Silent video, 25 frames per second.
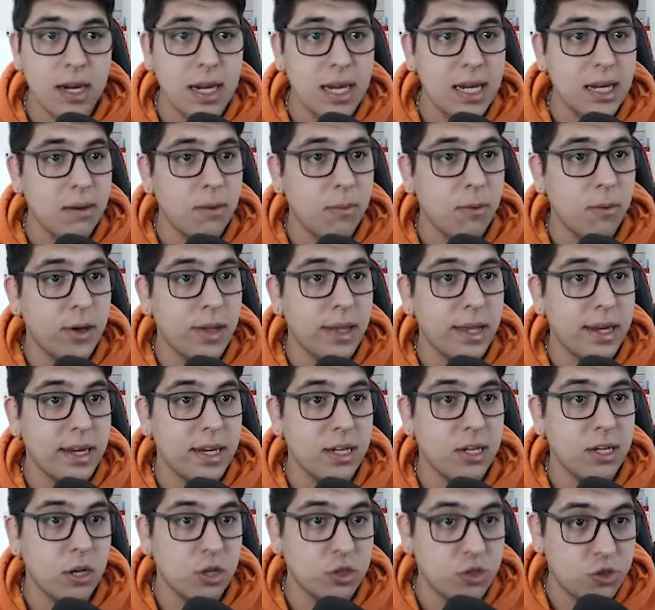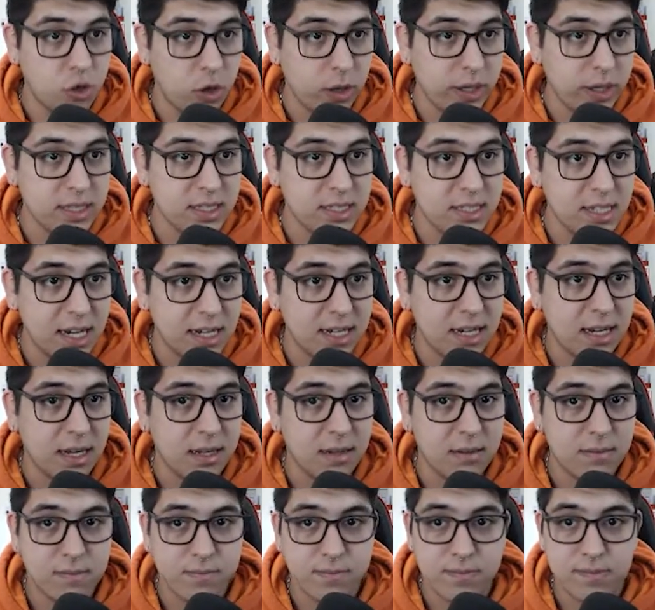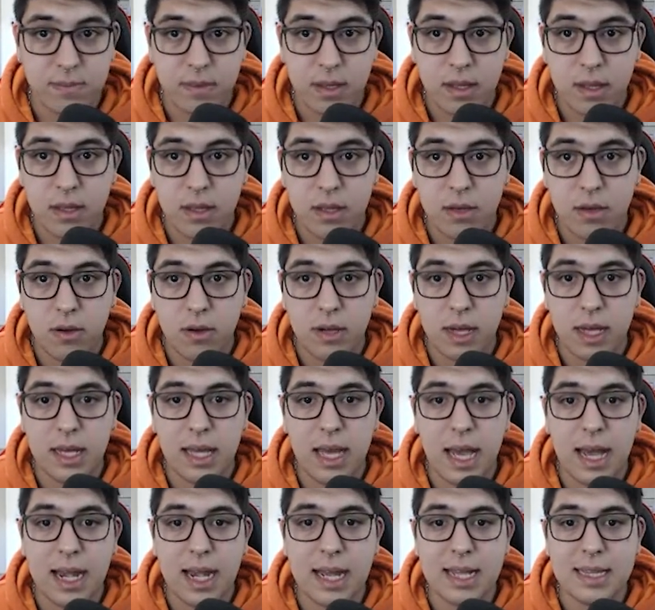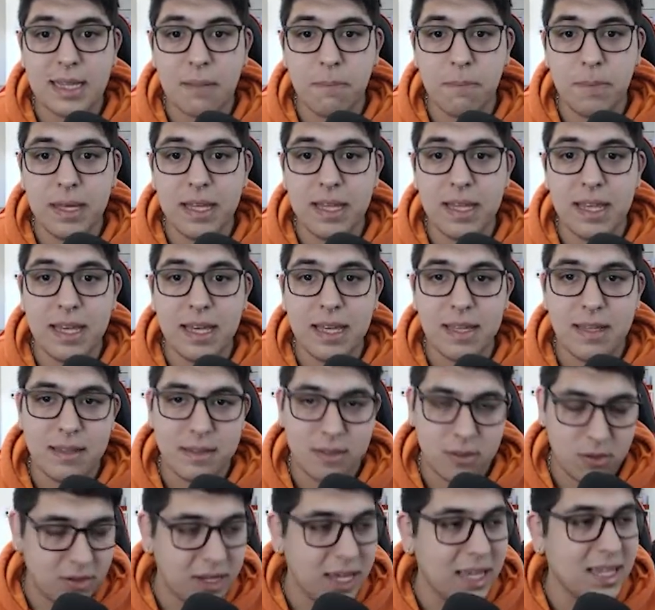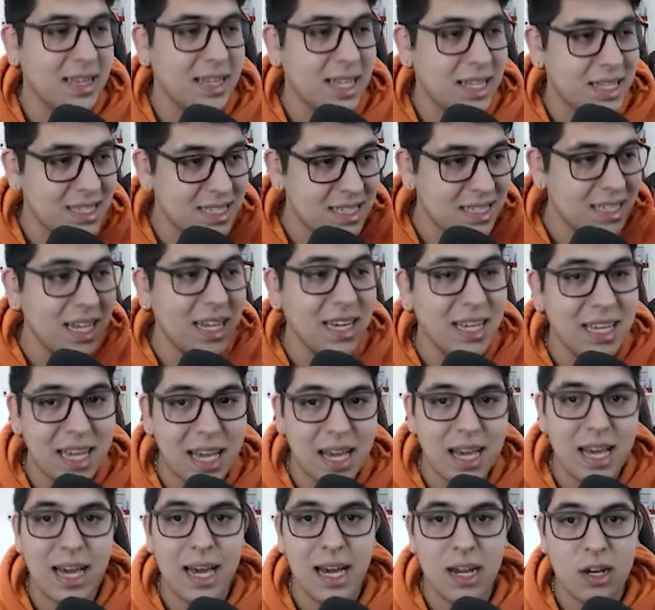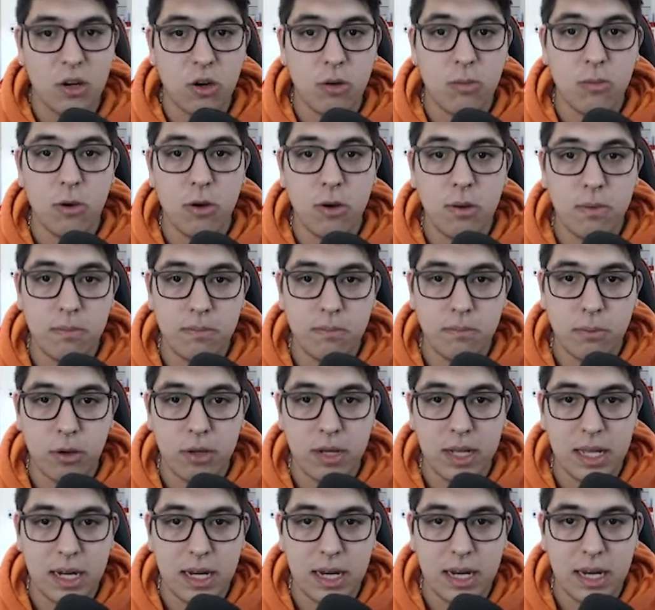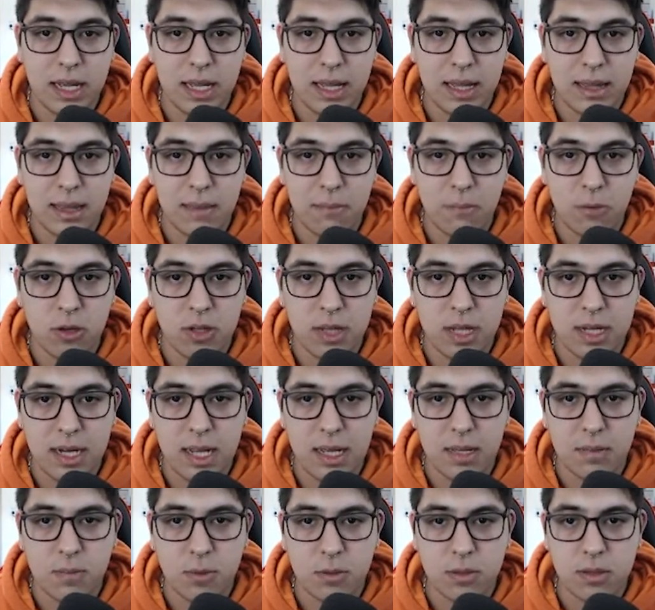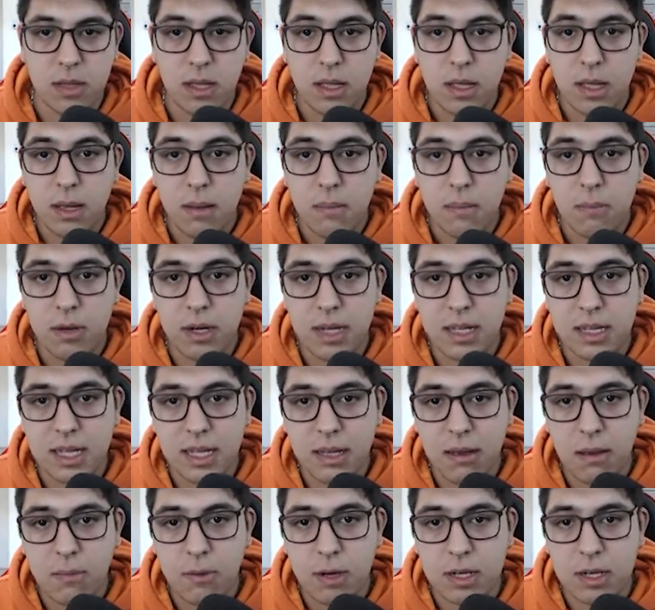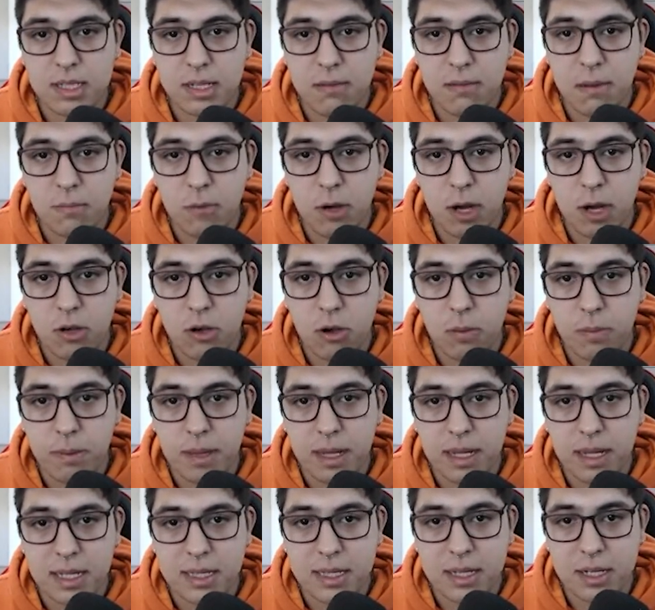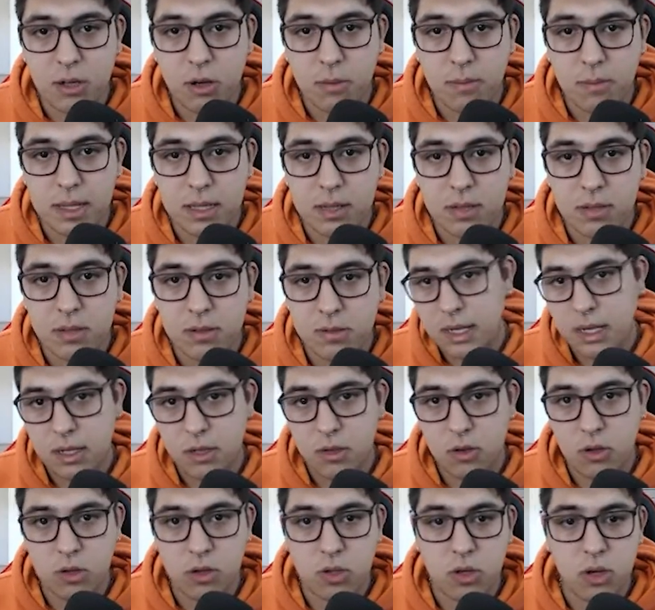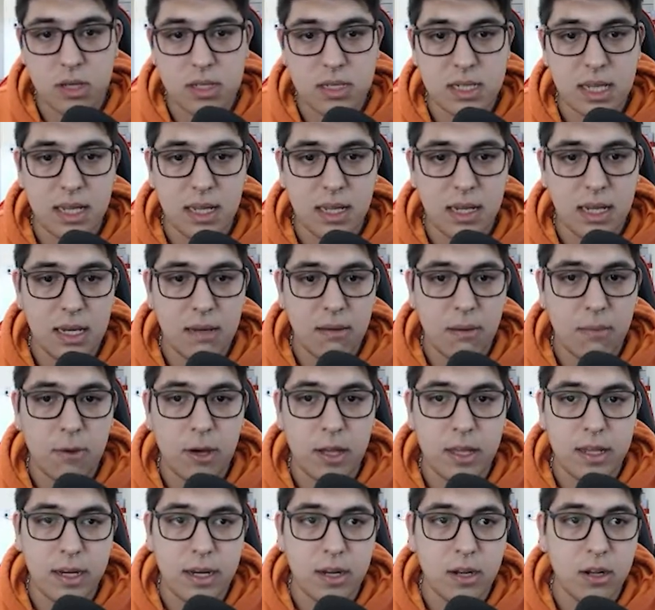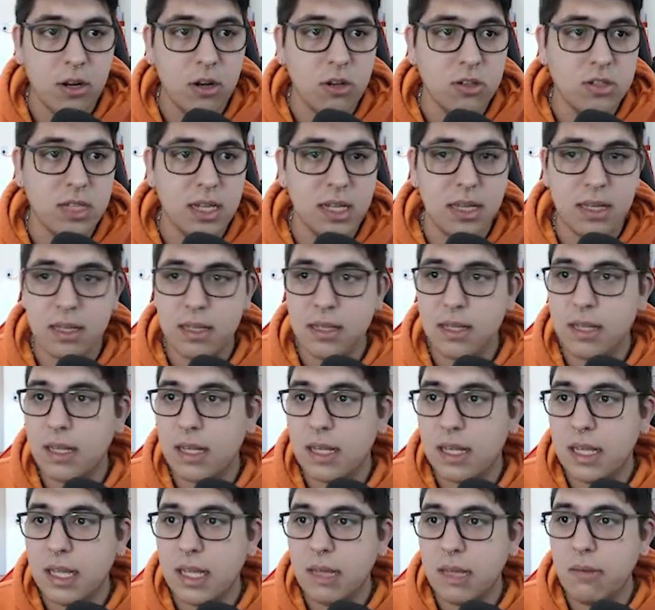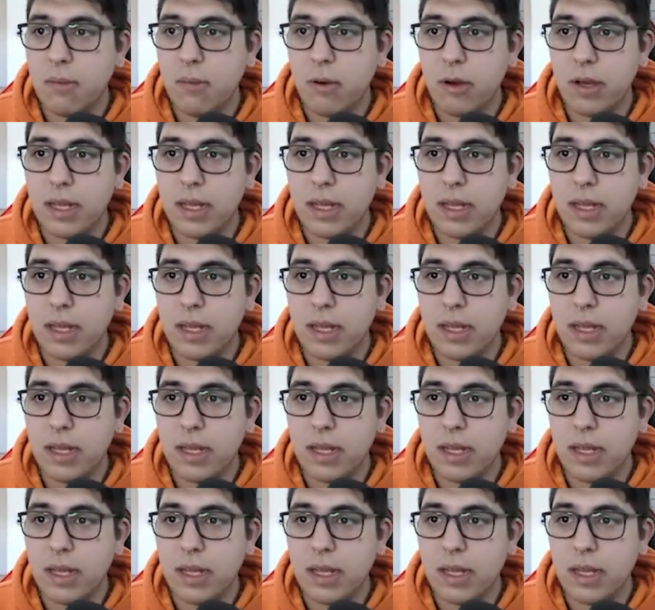le vamos a dar en Join Channel. ¿ok? Acá te pide, ¿ok? te enseña a cómo poner eh, de moda Nightbot. Por ende, ¿qué vamos a hacer? Vamos a copiar este comando control C, le vamos a dar en close y vamos a ir